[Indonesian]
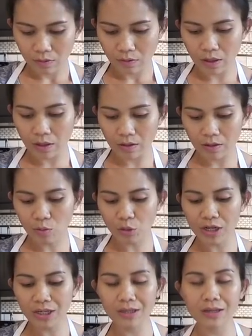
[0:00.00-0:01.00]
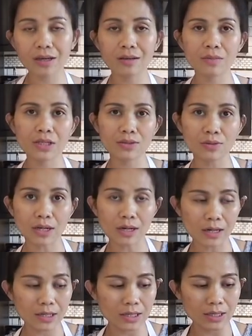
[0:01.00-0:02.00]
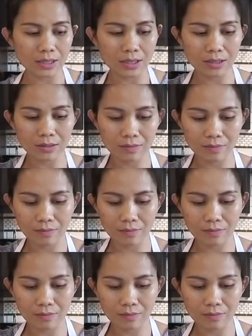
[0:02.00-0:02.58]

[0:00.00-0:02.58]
Oke, kemudian kita akan masukkan raginya.